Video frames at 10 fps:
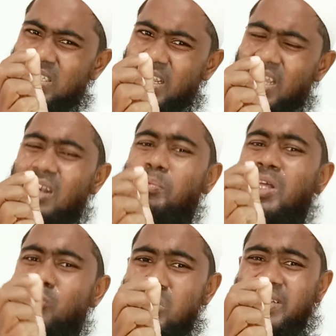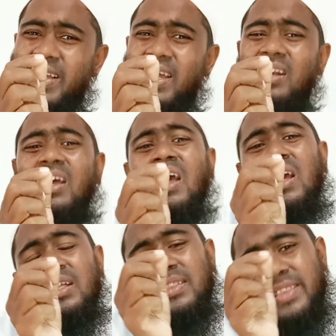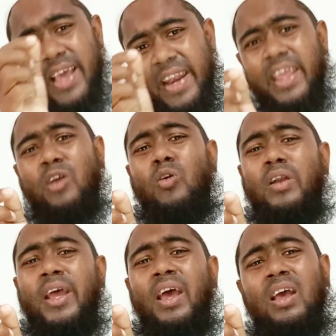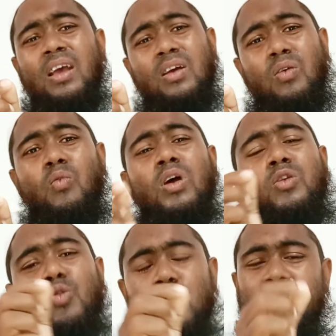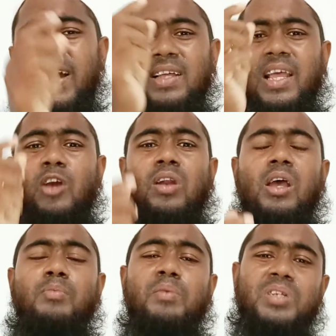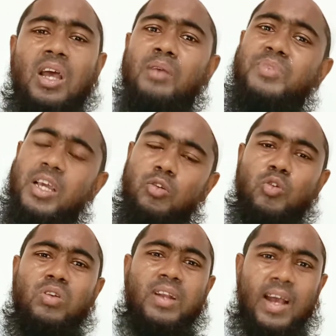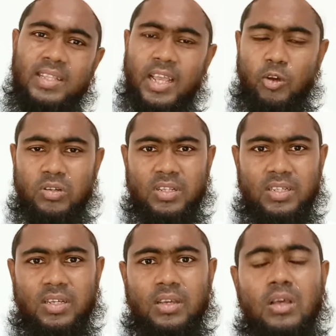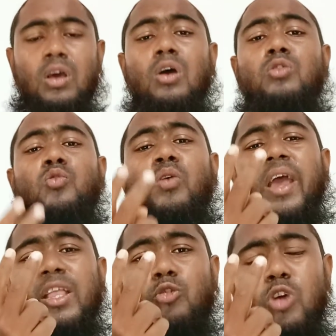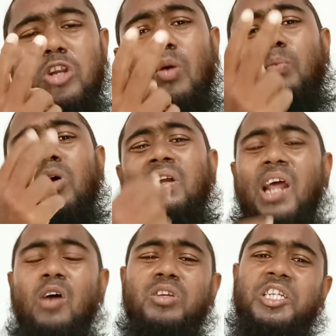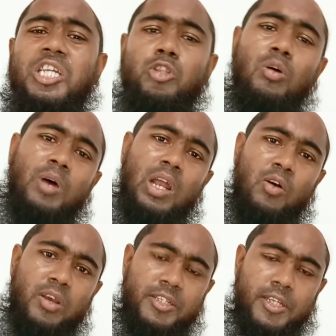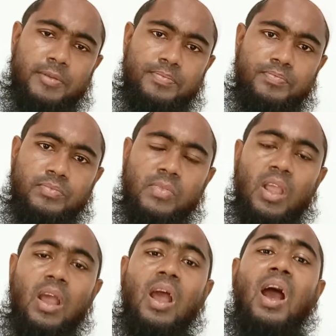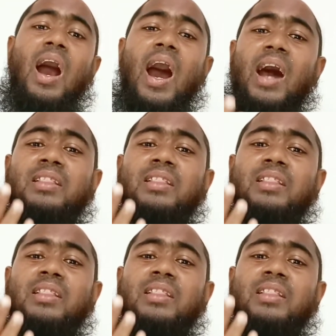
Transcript: সেকেন্ড বা দুই সেকেন্ড দেরি করে ওই রুকুনটা আদায় করা ইমাম সাহেব যে রুকুনটা আদায় করতেছে তো এই দুই নম্বরটাও নিষিদ্ধ বলা হয়েছে আর